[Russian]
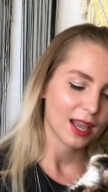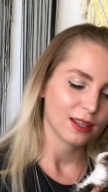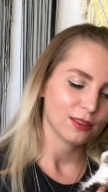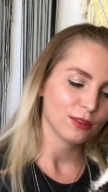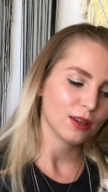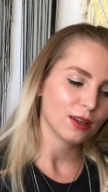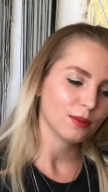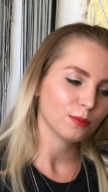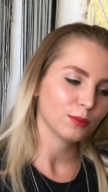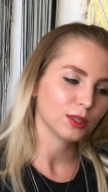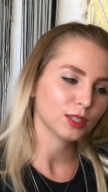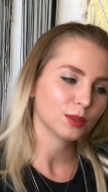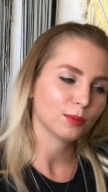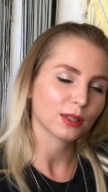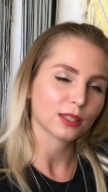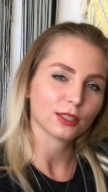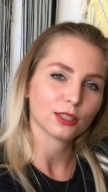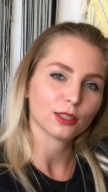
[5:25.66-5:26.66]
Но мы из
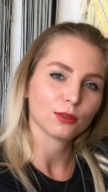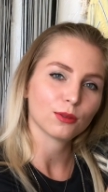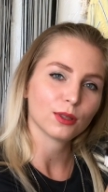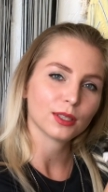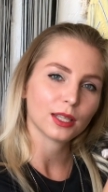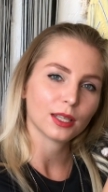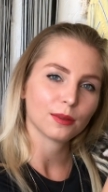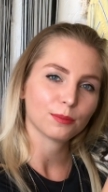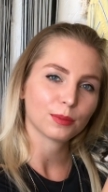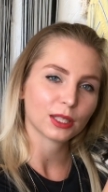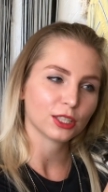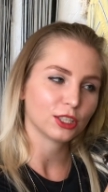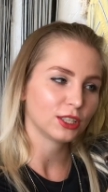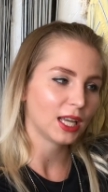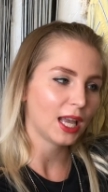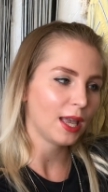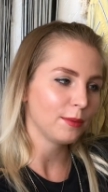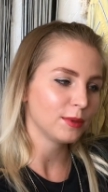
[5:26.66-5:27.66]
Барселоны
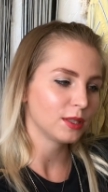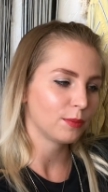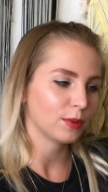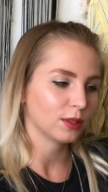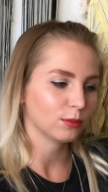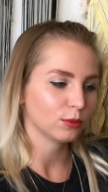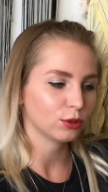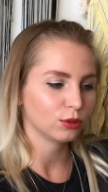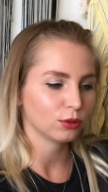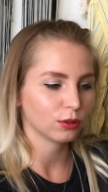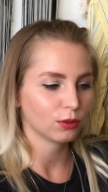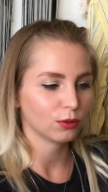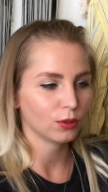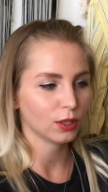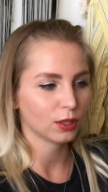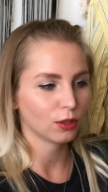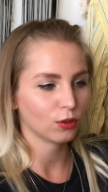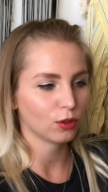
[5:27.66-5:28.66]
прощаемся, потому что
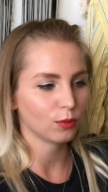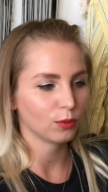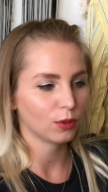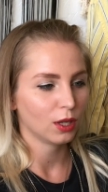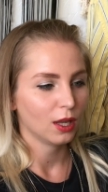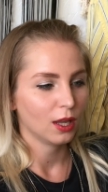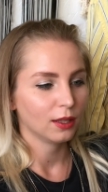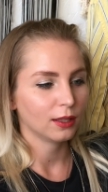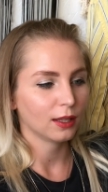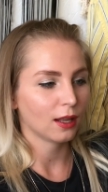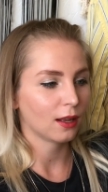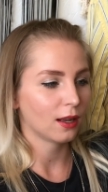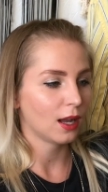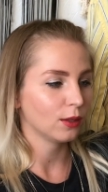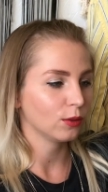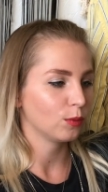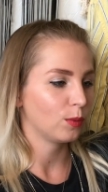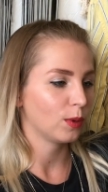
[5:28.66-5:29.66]
кое-какому
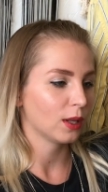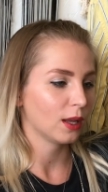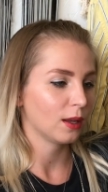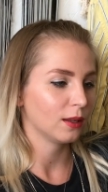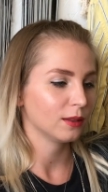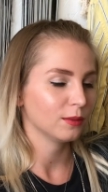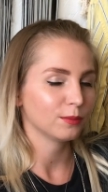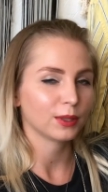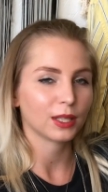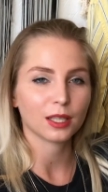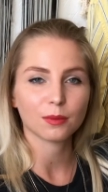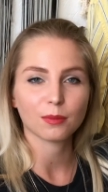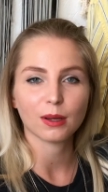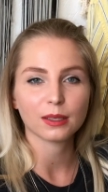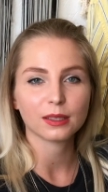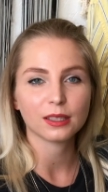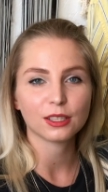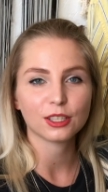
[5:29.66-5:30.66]
таракану пора
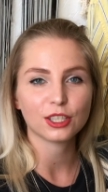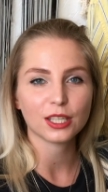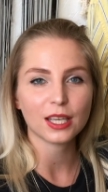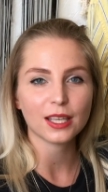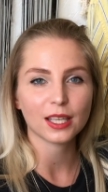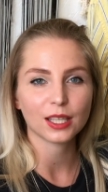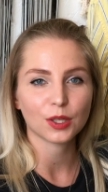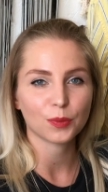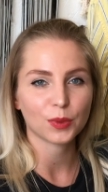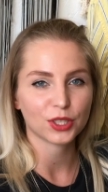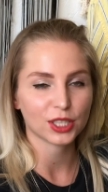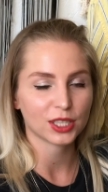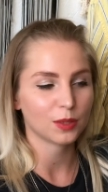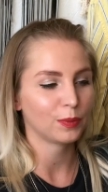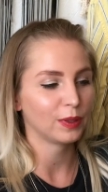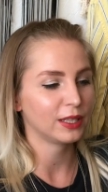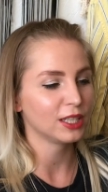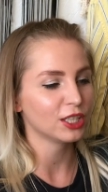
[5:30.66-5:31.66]
принимать лечение, она у меня
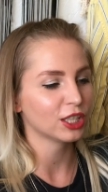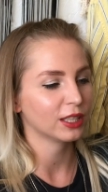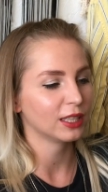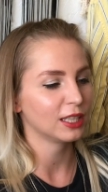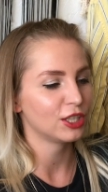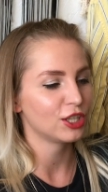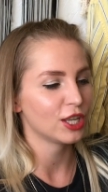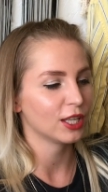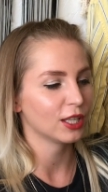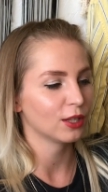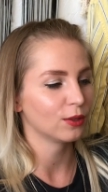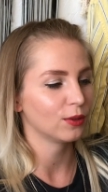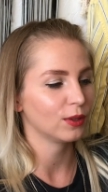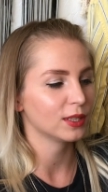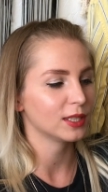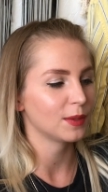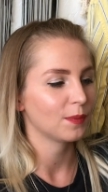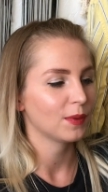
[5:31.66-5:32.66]
сейчас на передержке на лечении
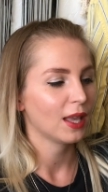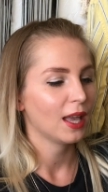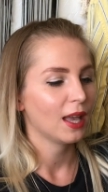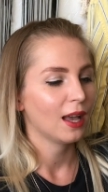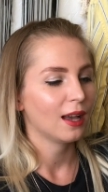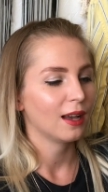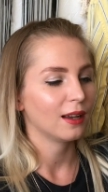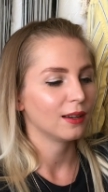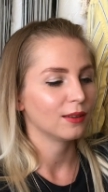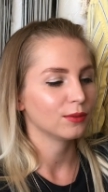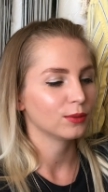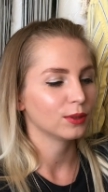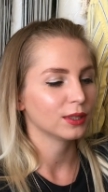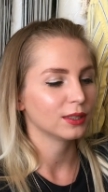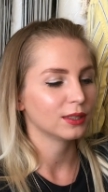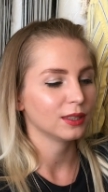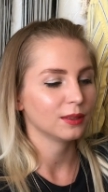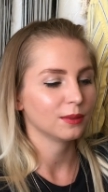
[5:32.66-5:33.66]
находится. А,
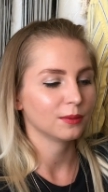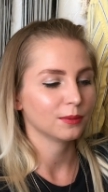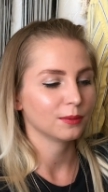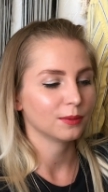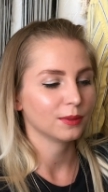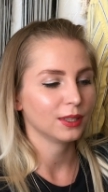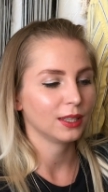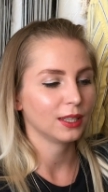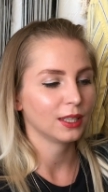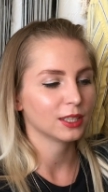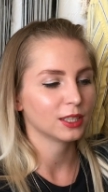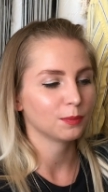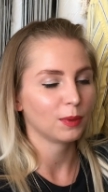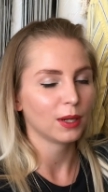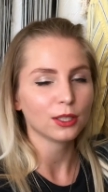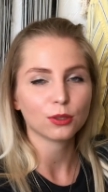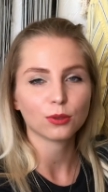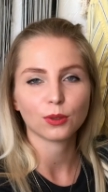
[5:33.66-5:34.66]
вот, ей
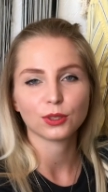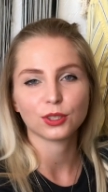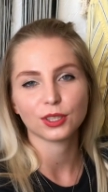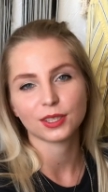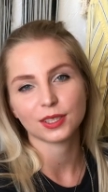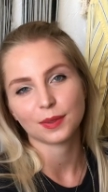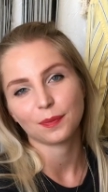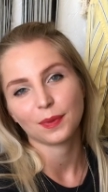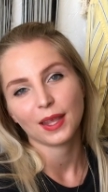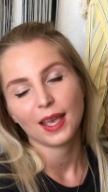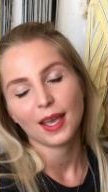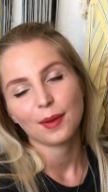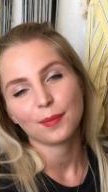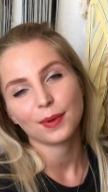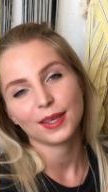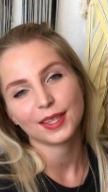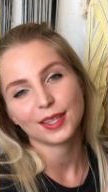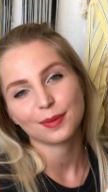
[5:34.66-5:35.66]
спать спать хочется.
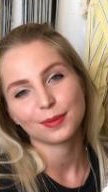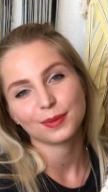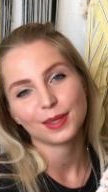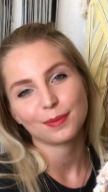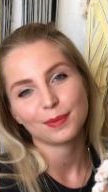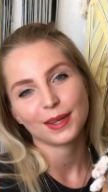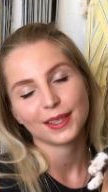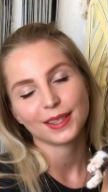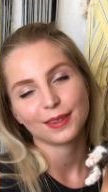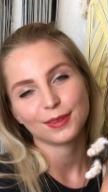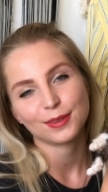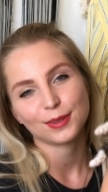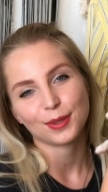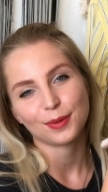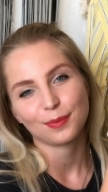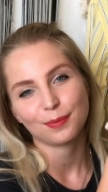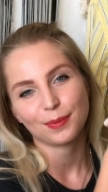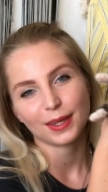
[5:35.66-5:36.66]
Поэтому, ребята,
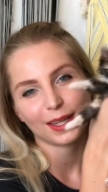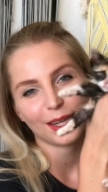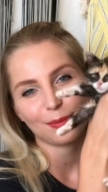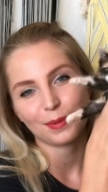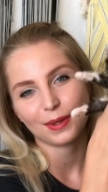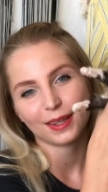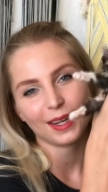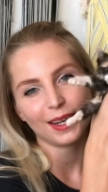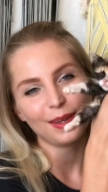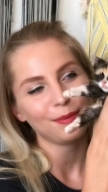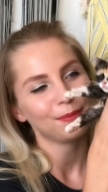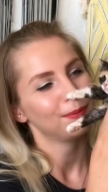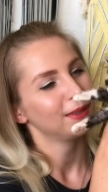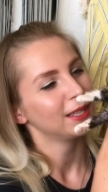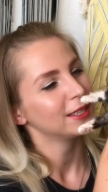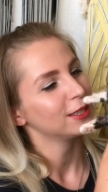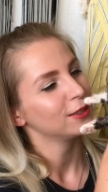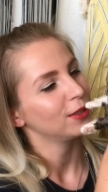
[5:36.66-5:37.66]
все, пока-пока.
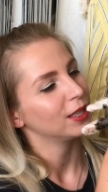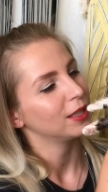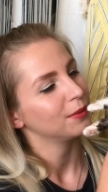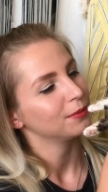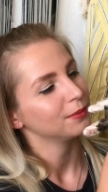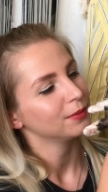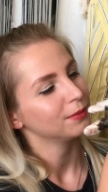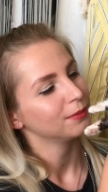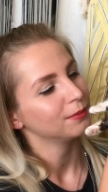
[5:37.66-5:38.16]
Барселона.